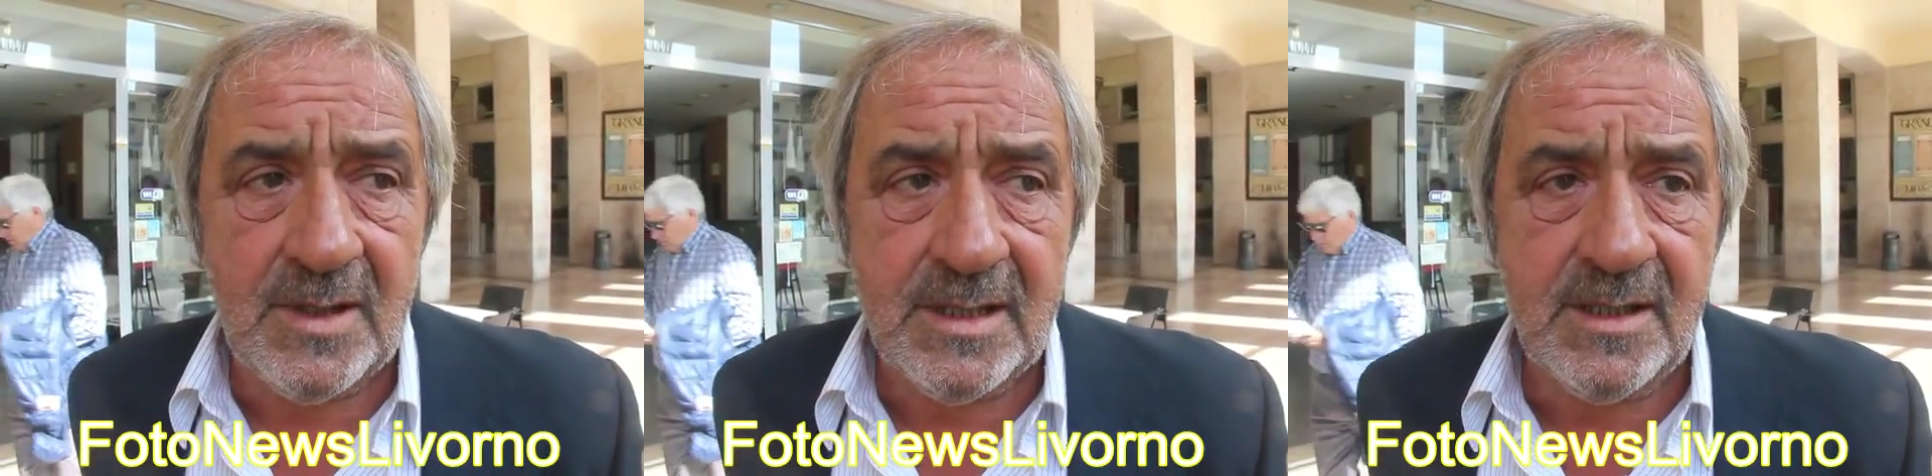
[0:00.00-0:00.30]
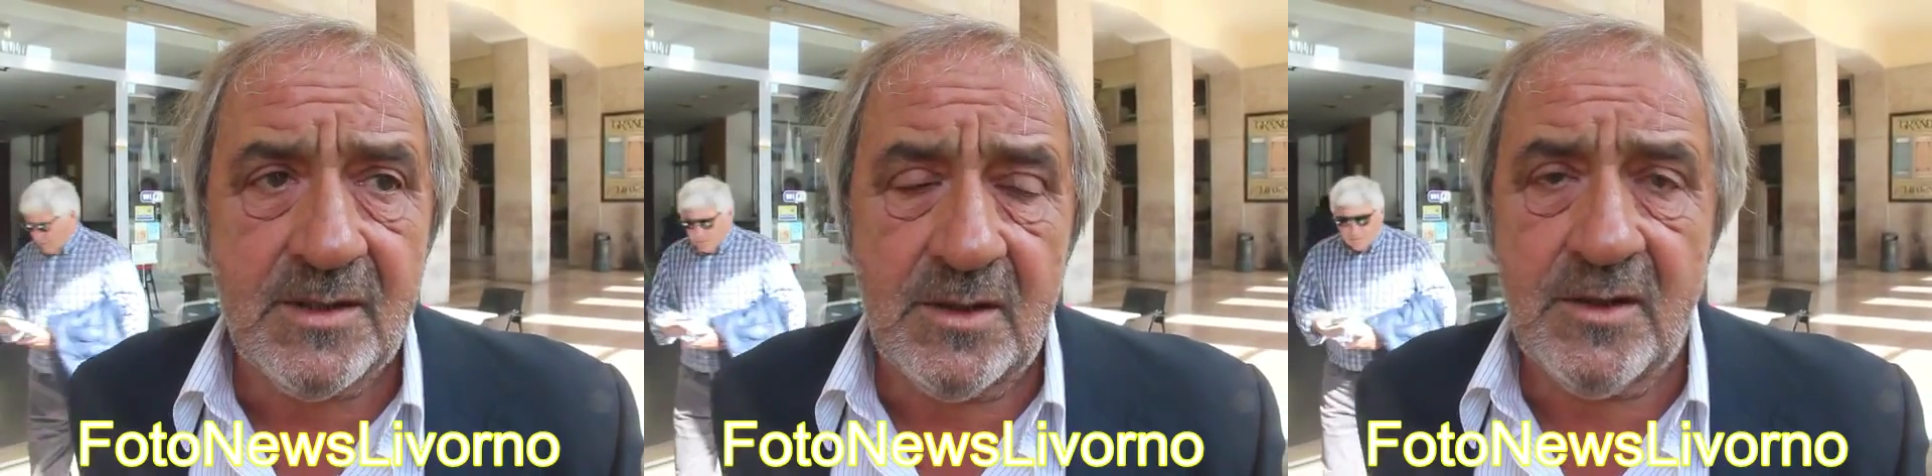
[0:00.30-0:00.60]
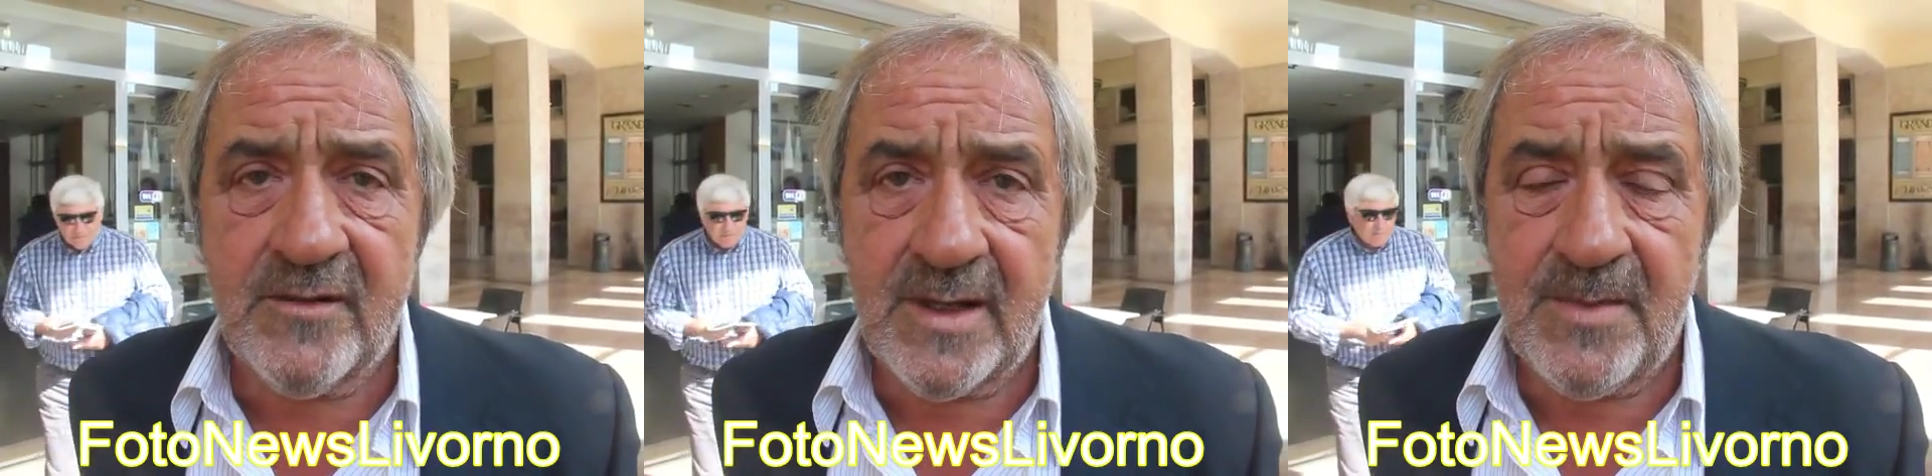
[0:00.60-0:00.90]
quanti
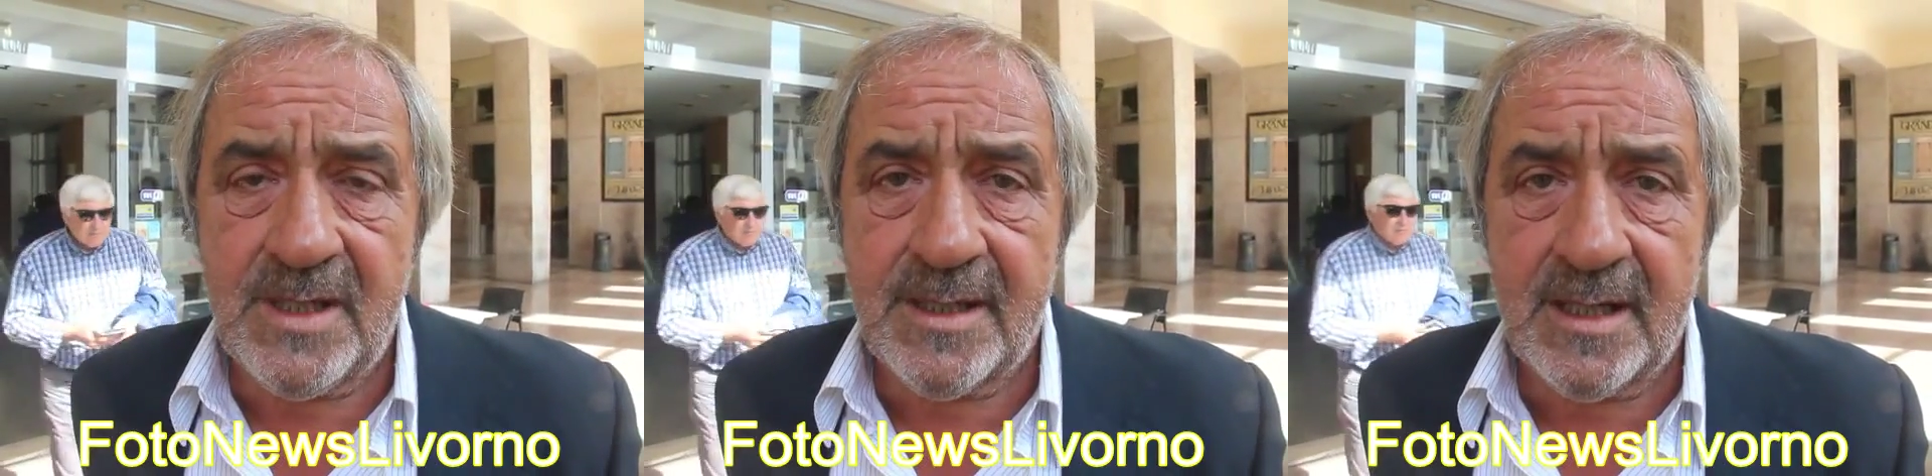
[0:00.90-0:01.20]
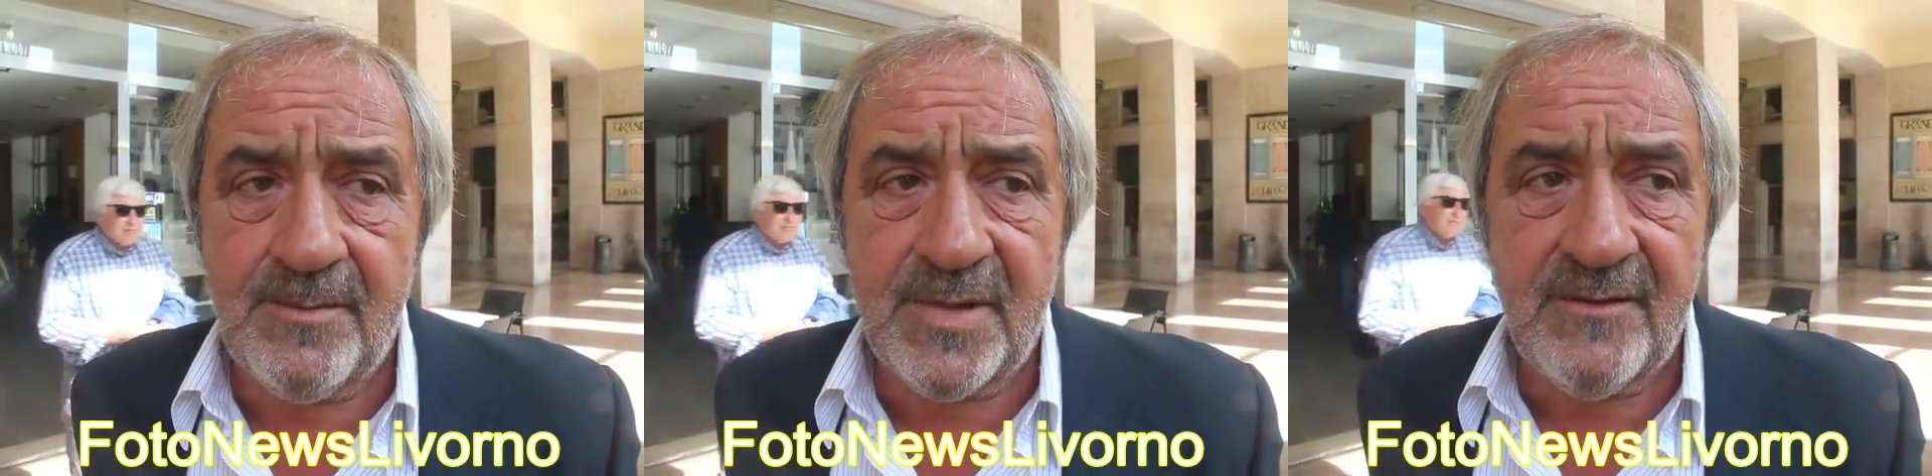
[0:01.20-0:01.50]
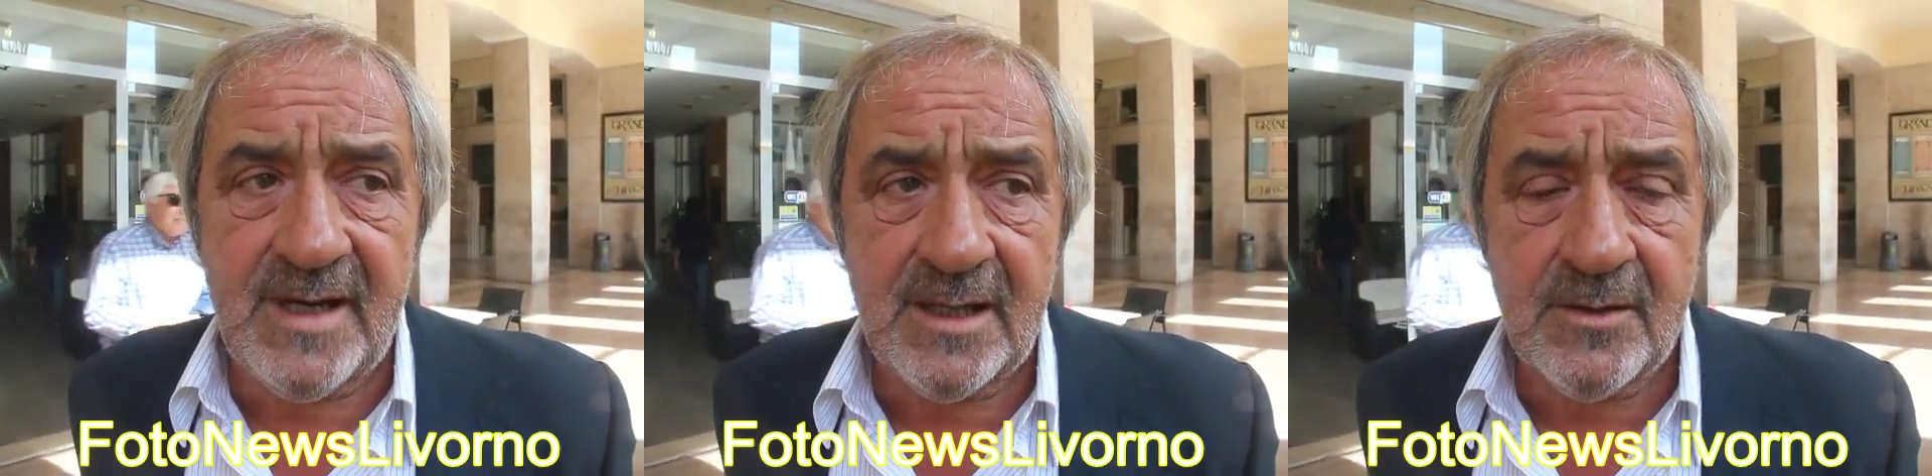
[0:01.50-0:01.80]
soldi dovrà mettere il
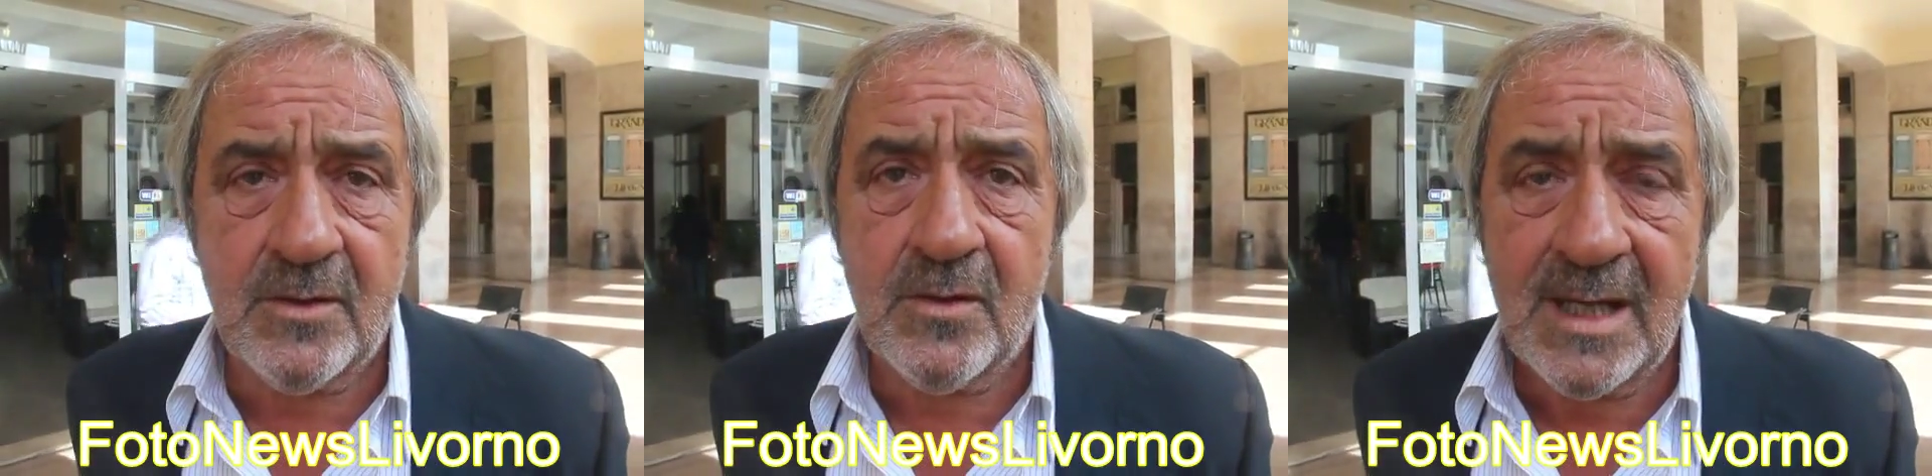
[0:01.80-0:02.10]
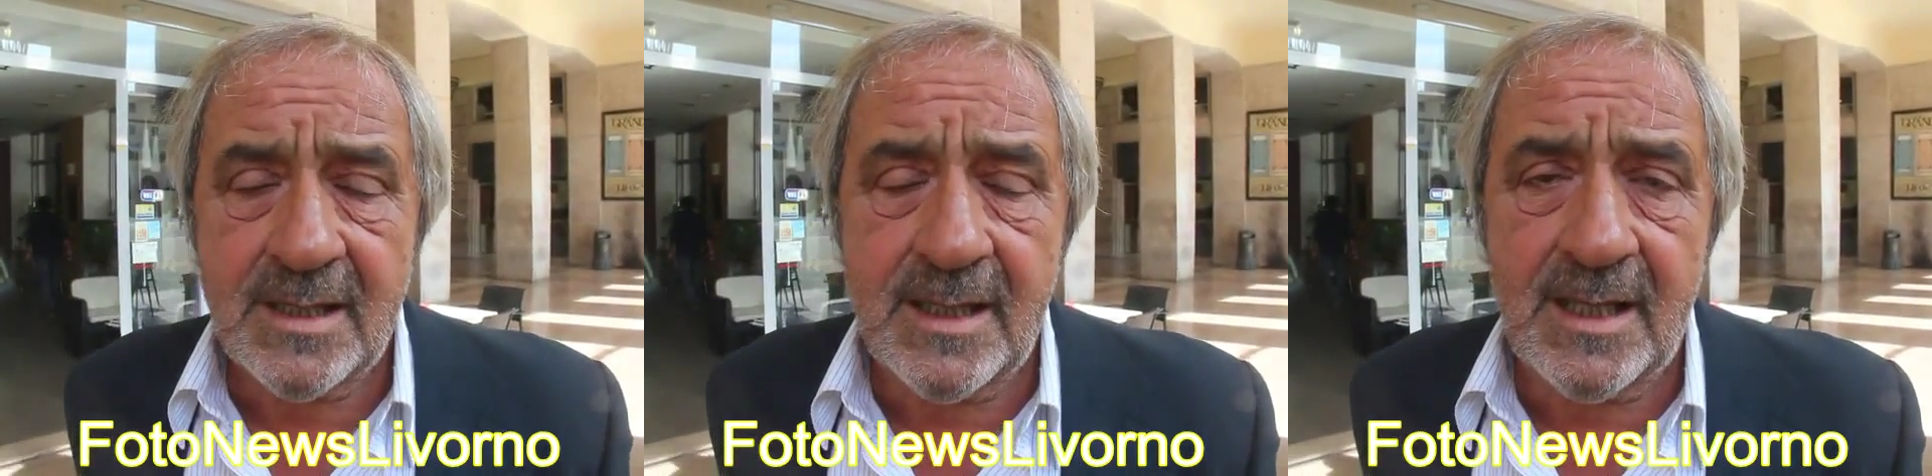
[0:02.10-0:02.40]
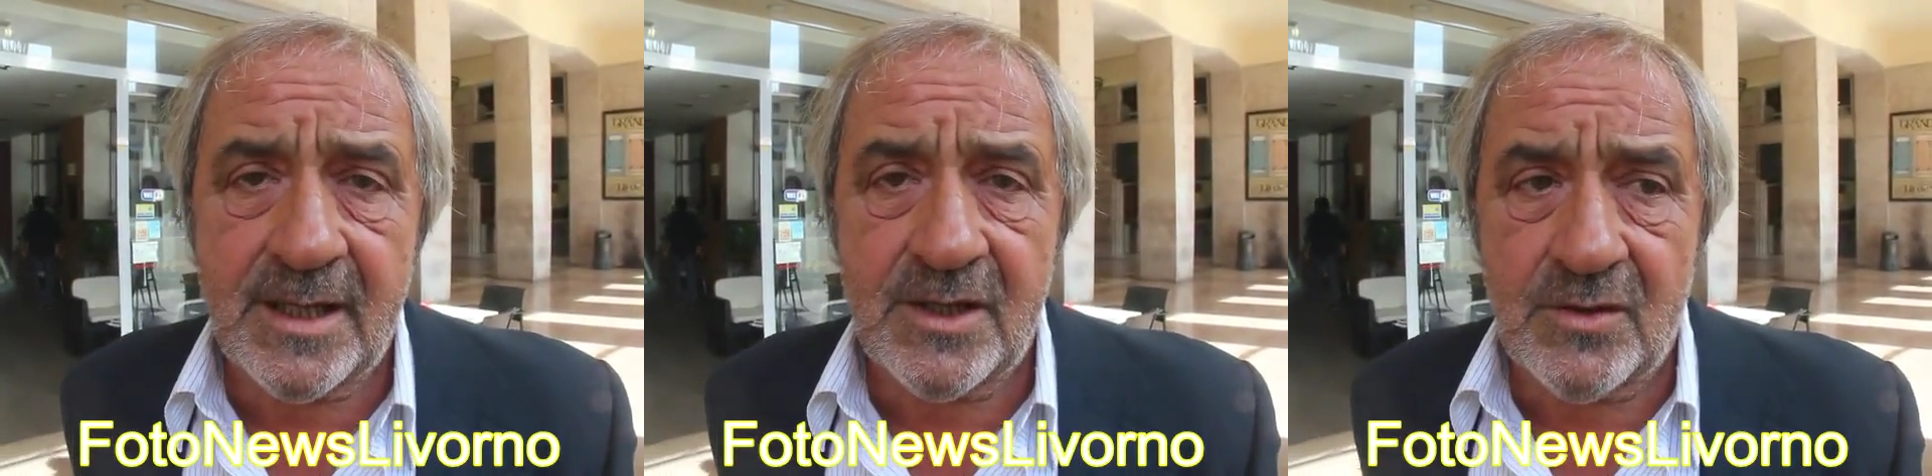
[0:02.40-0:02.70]
privato, quanti
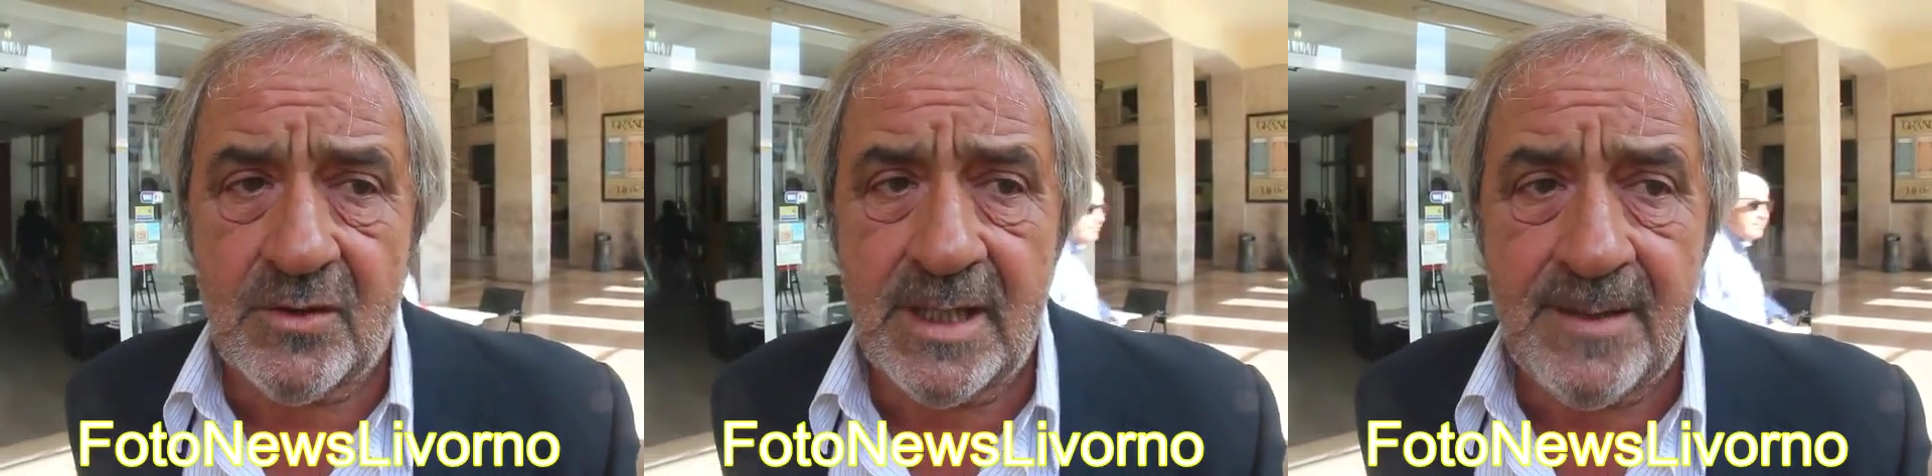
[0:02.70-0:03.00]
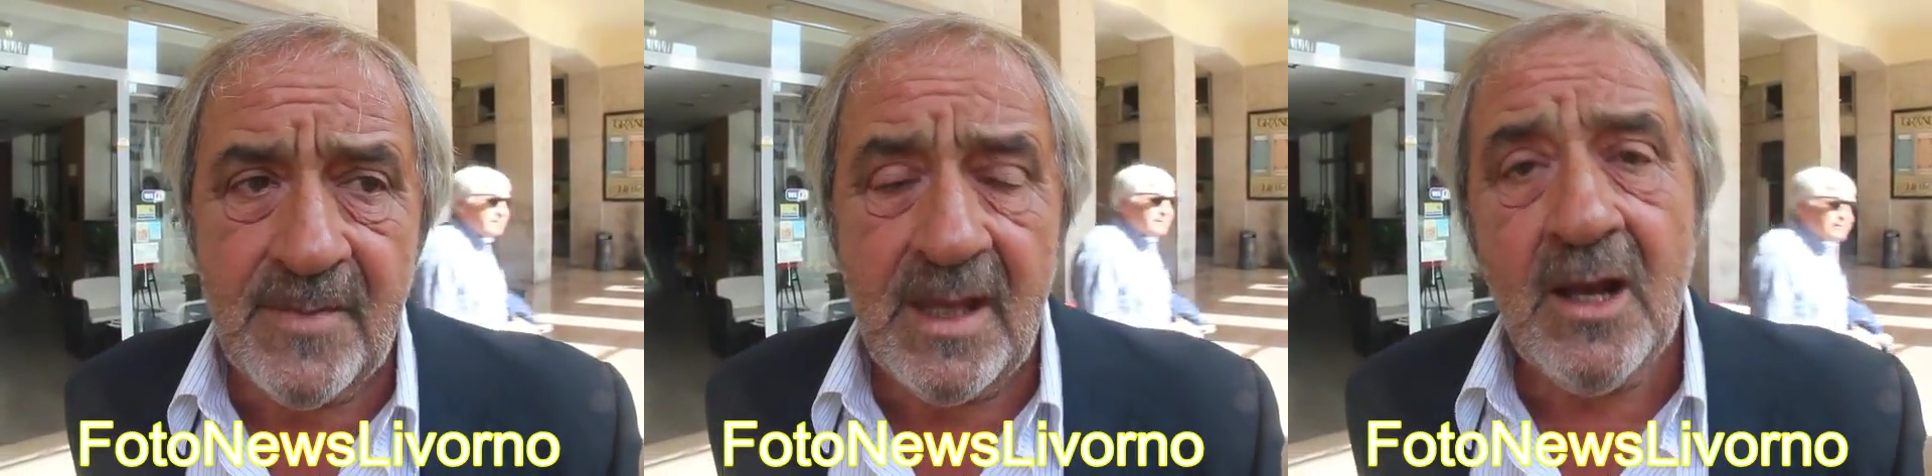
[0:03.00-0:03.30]
la Regione,